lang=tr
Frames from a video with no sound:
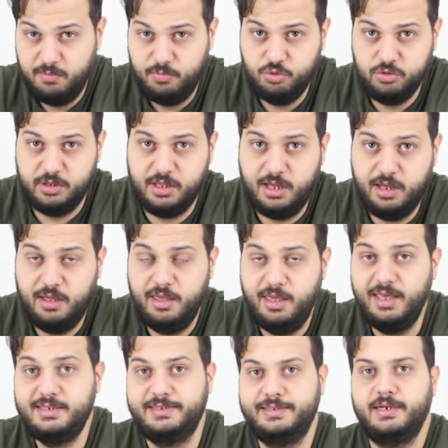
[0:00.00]
bunu da
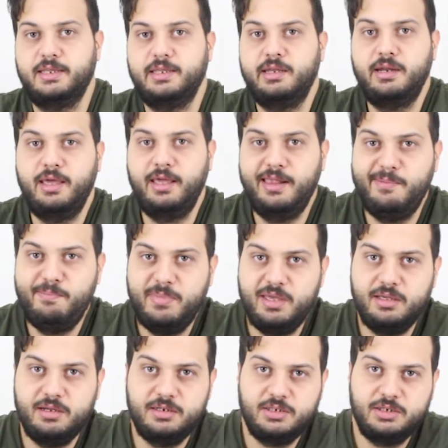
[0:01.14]
ekstradan LNB
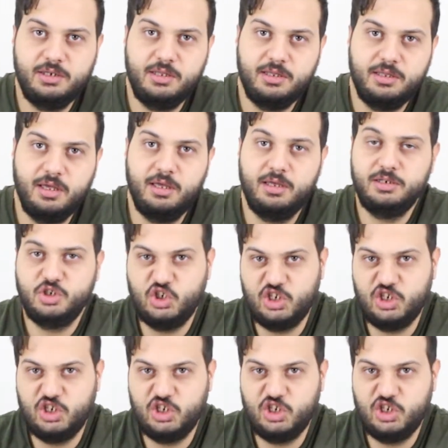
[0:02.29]
girişiyle de